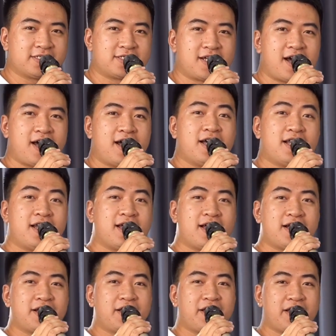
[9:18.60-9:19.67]
giá
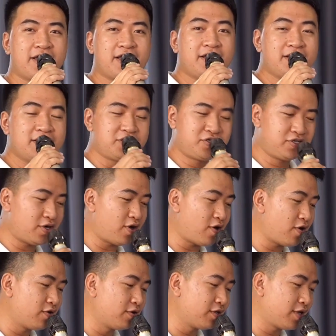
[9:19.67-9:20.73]
để
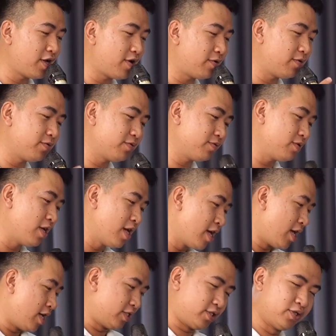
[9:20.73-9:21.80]
cho nhau
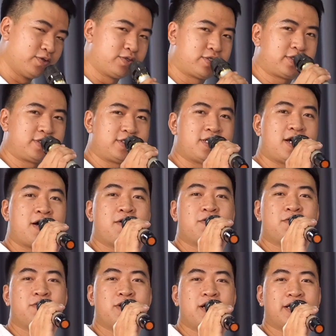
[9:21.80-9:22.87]
dù
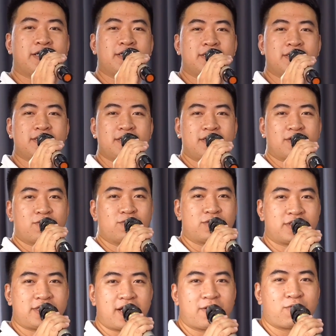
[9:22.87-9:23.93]
sao anh
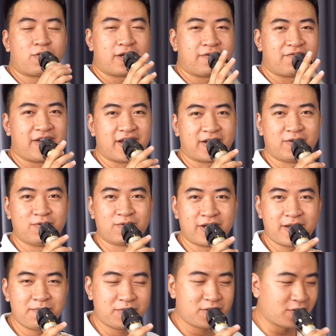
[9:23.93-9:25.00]
cũng sẽ quay về
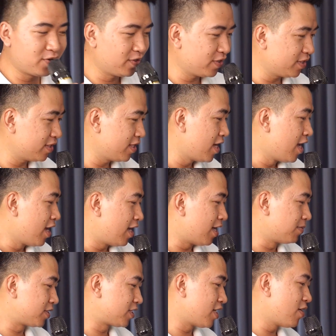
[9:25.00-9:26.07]
cùng em thôi
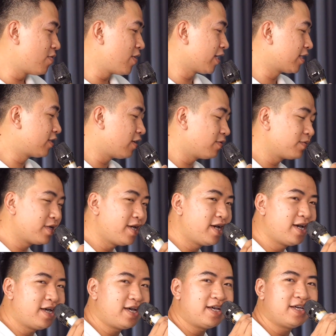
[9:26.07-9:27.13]
làm sao anh không
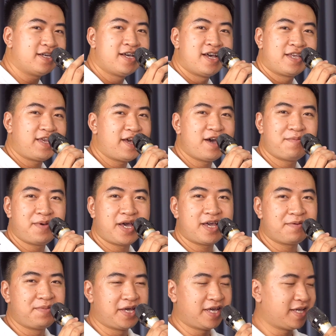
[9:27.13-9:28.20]
nhớ nhớ
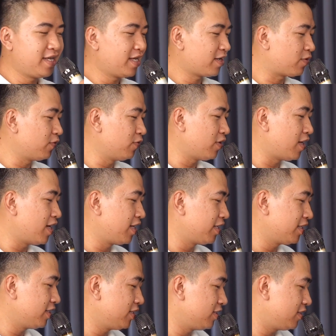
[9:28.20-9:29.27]
baby của
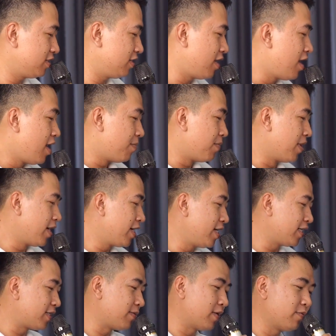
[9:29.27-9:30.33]
anh mới
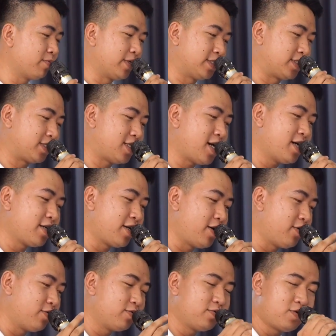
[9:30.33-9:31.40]
định lòng xa
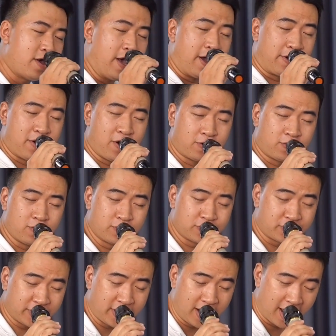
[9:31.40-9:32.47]
nhau đó
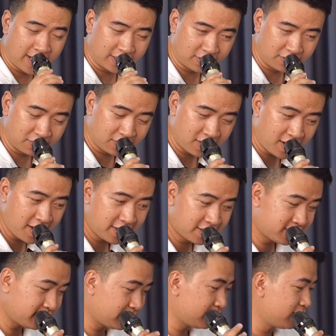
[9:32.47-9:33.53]
cũng chỉ là thử
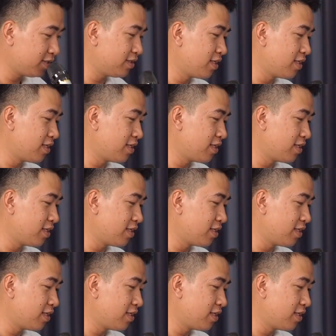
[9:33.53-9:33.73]
thách